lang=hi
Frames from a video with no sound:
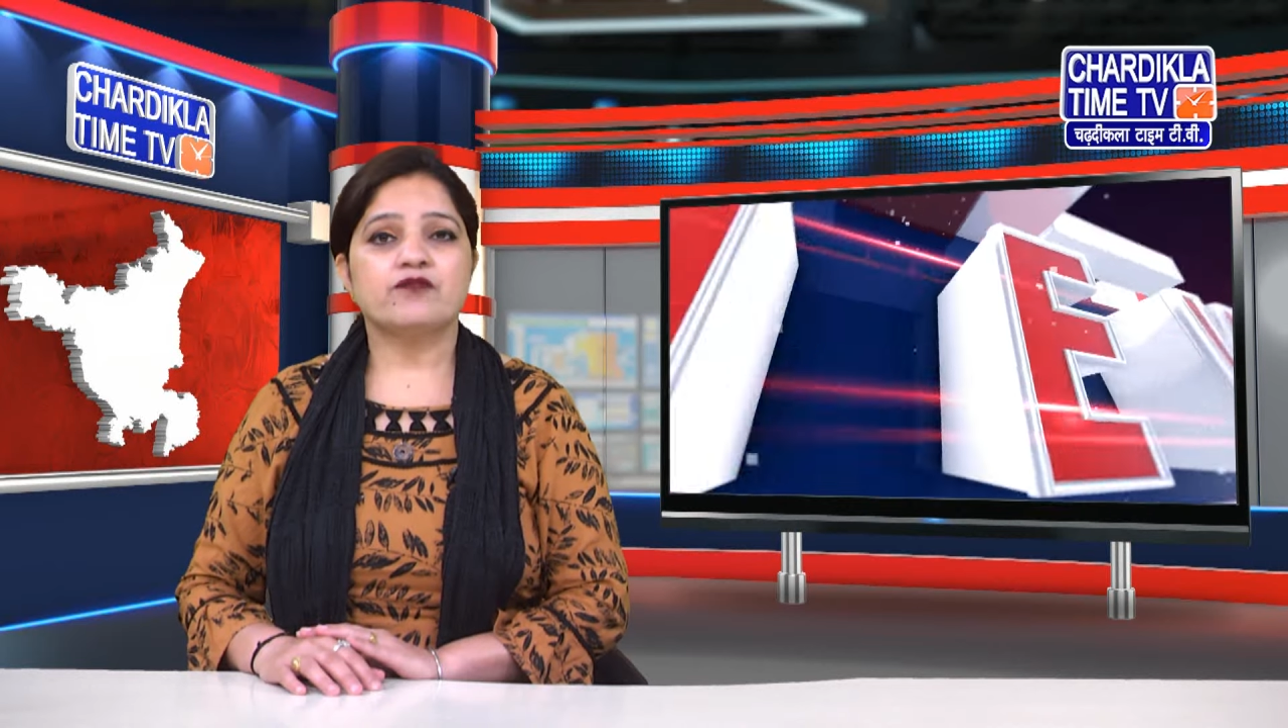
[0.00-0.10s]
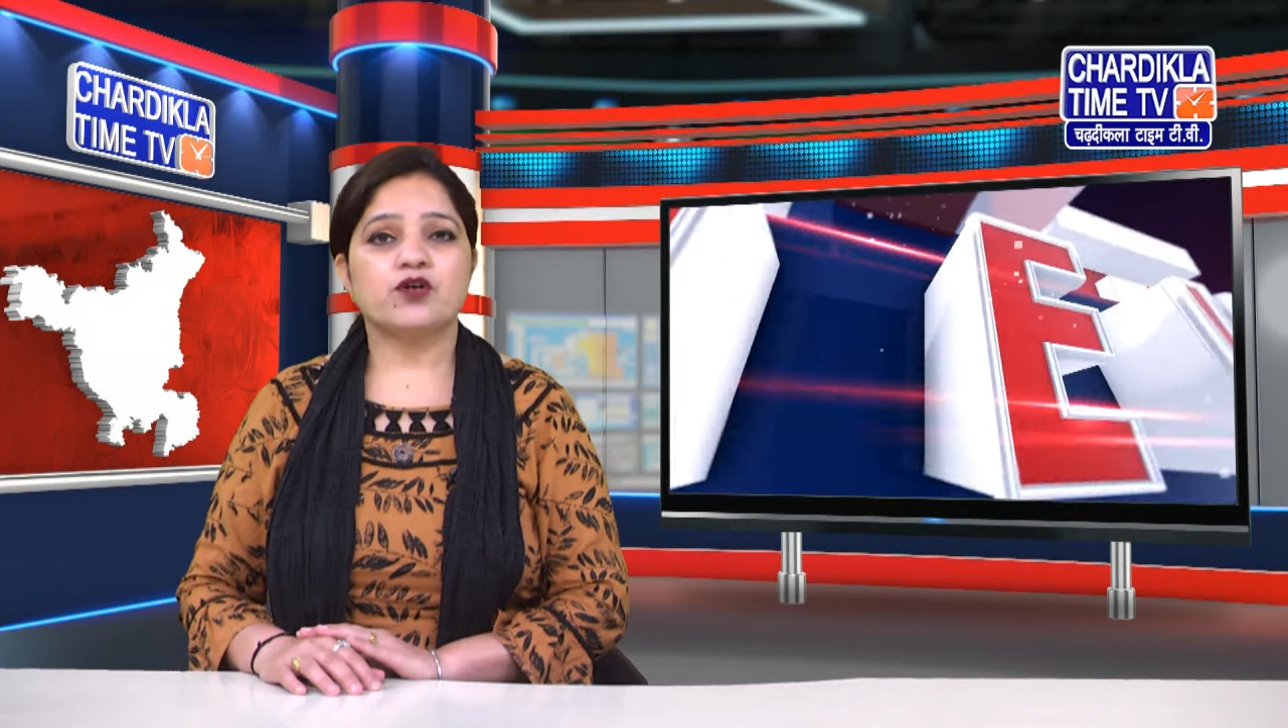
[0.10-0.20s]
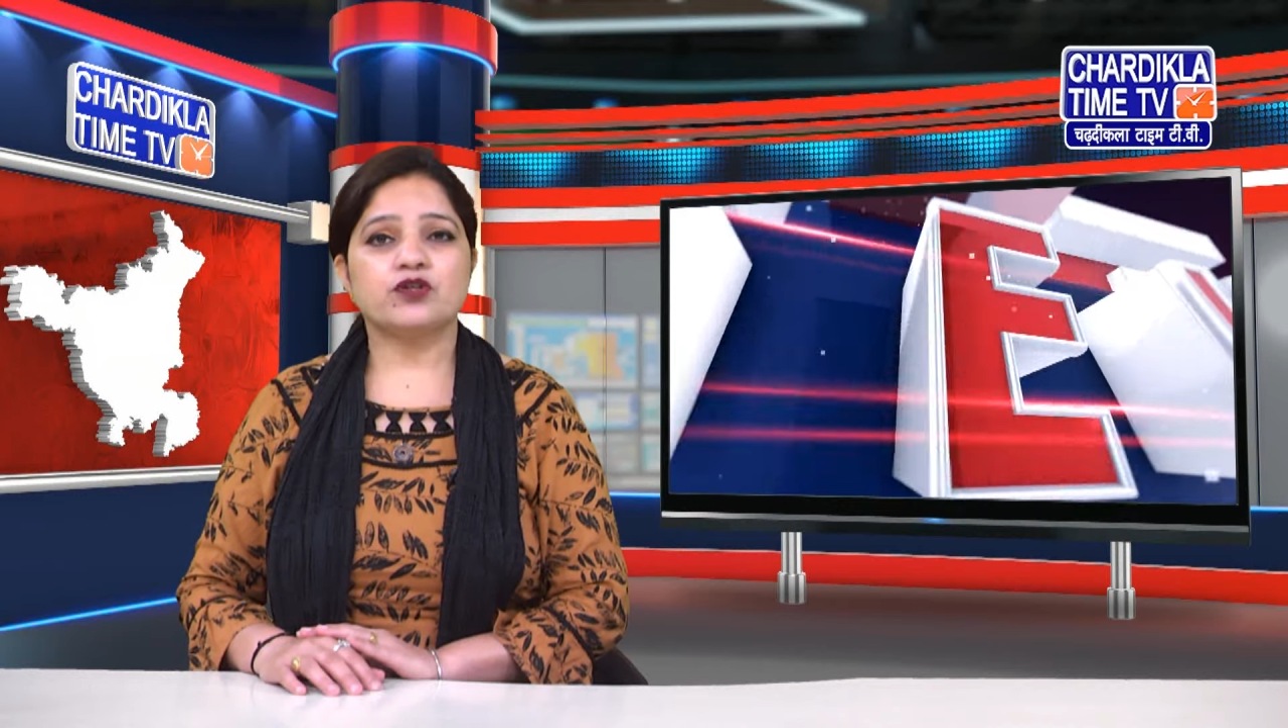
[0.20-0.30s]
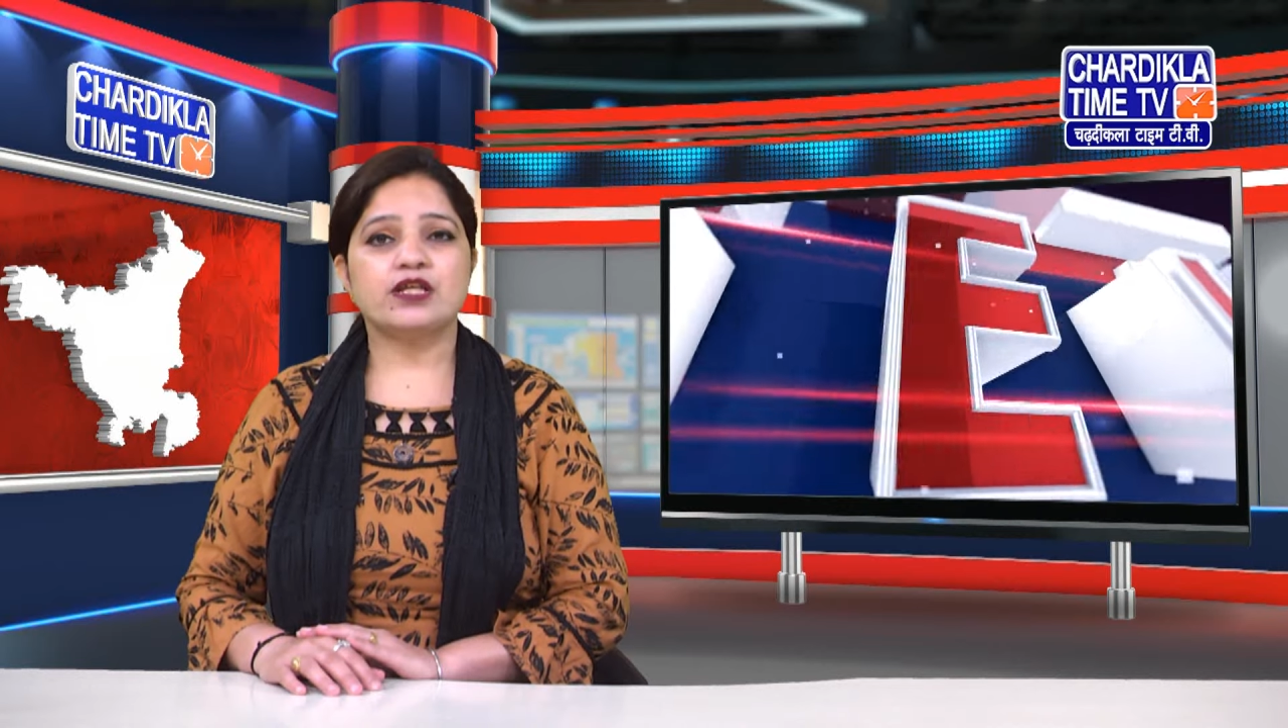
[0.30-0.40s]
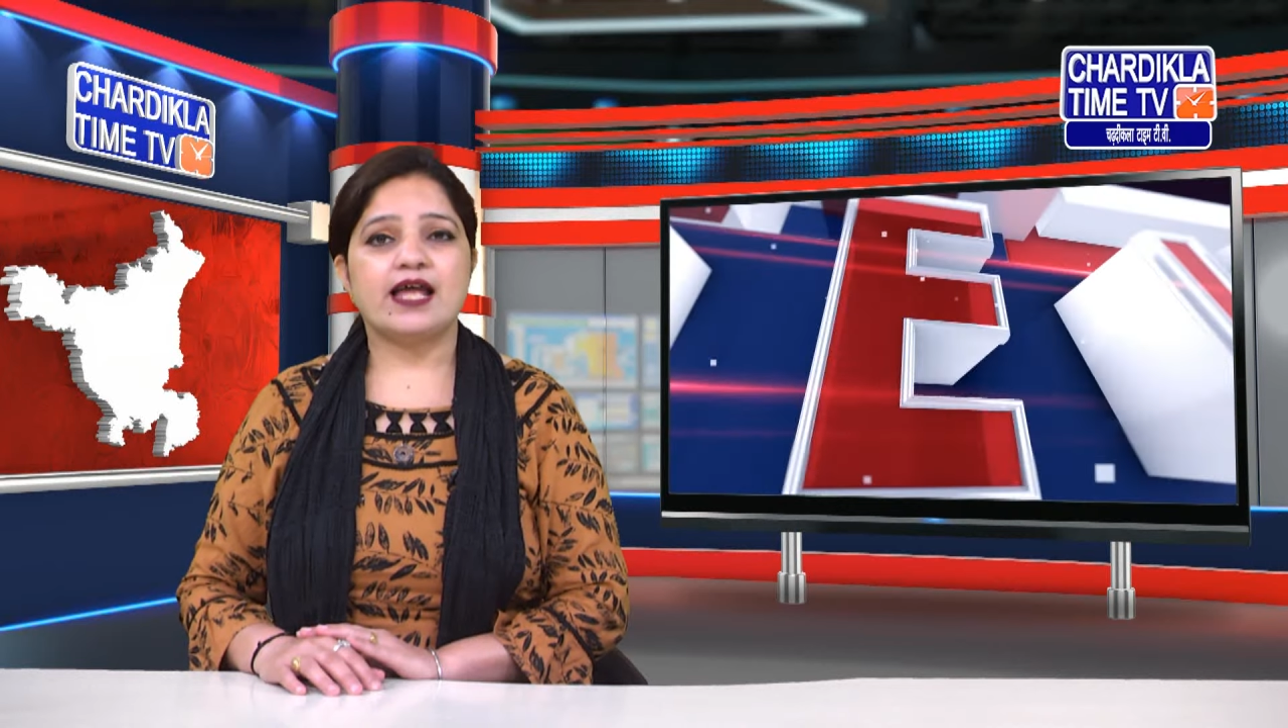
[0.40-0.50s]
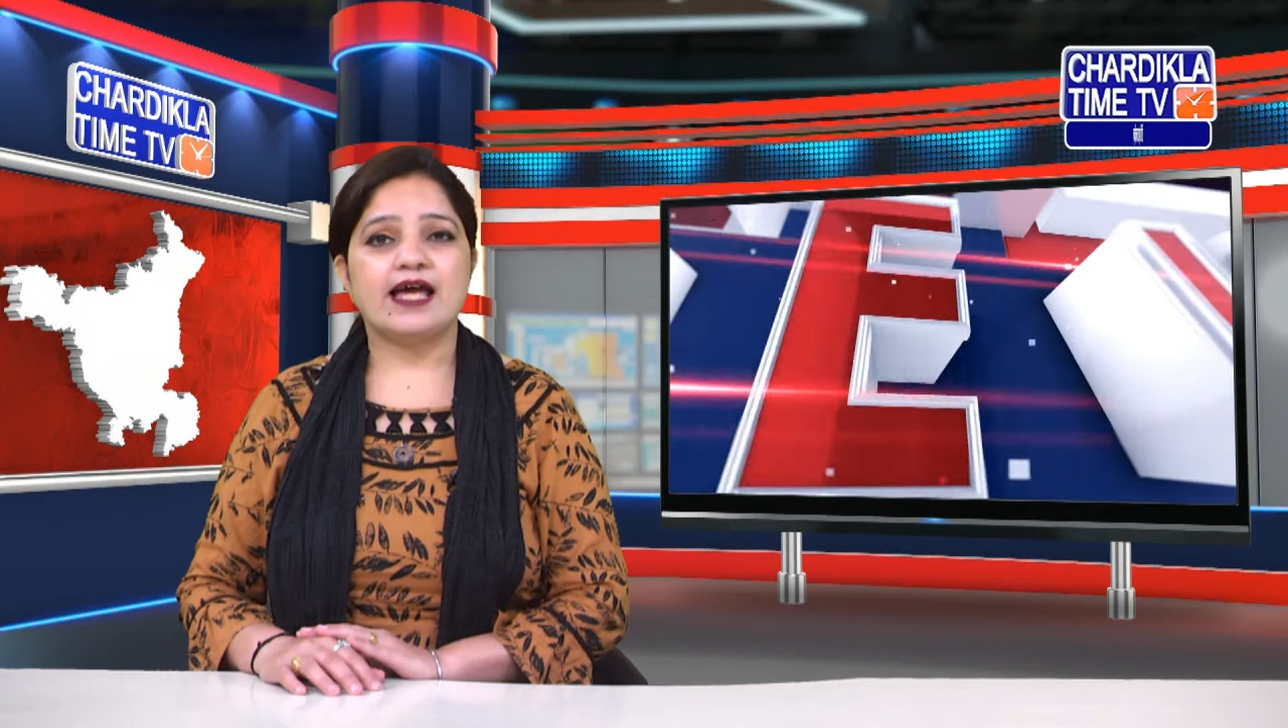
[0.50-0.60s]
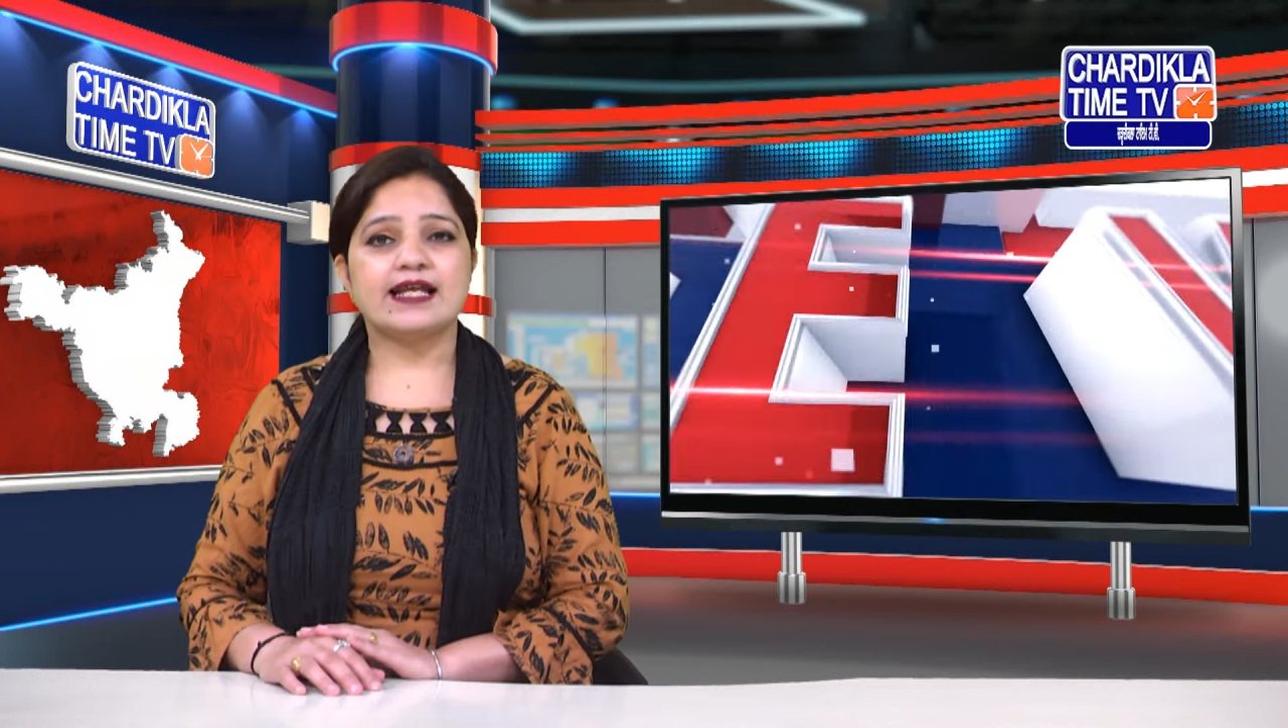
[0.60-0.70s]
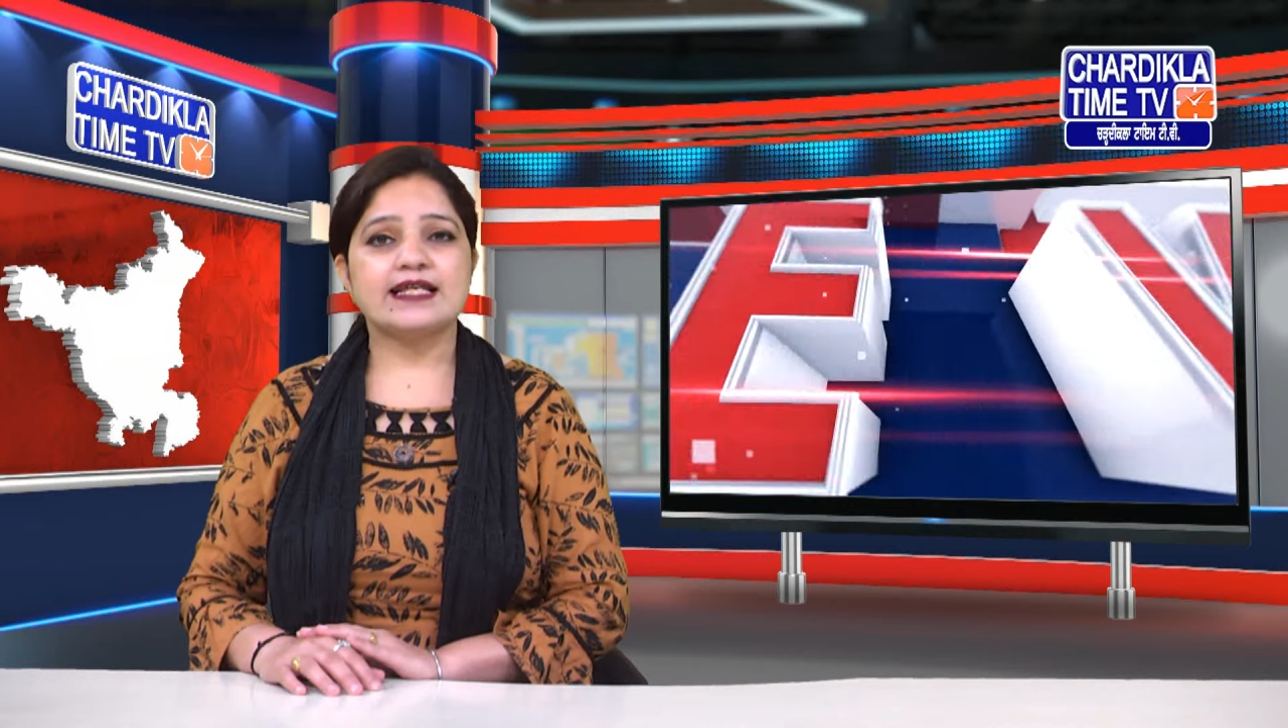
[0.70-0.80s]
विरोधी लहर